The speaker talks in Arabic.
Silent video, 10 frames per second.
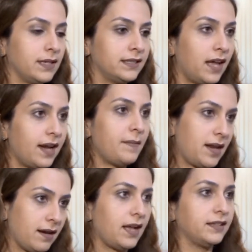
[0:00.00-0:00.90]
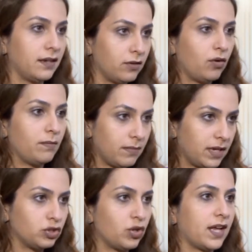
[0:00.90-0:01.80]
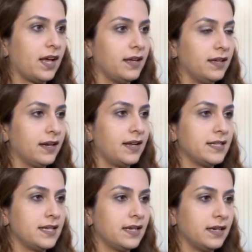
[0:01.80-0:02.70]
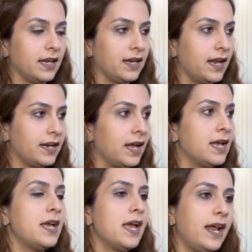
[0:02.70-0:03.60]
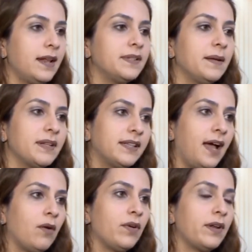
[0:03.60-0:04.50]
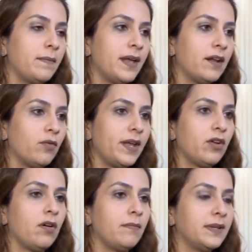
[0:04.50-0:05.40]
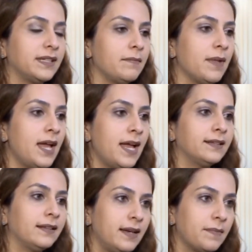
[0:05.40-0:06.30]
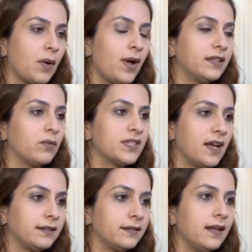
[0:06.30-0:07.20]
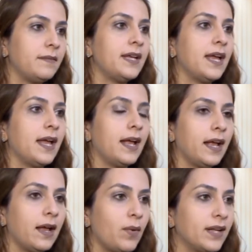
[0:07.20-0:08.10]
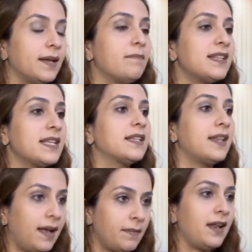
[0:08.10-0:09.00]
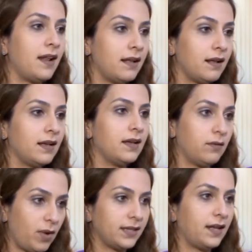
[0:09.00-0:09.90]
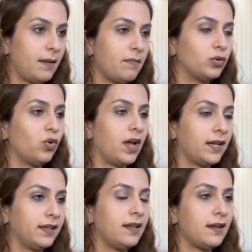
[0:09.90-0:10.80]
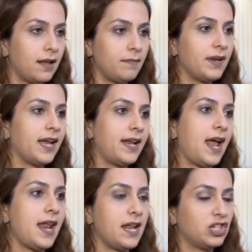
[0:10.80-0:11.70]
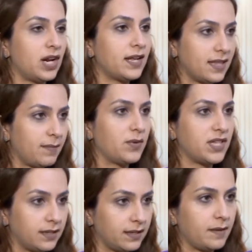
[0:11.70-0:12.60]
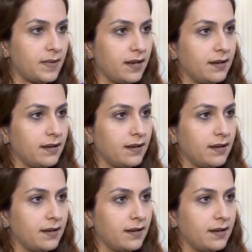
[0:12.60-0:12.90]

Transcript: دار الأمان أيضا هم شركاء رئيسيين لنا احنا بيتم التعاون بيننا وبينهم بيتم تدريب كوادر وزارة التنمية ويتم مأسسة العمل آه، وهذا أهم موضوع أيضا آه، من خلال شراكتنا مع وزارة التنمية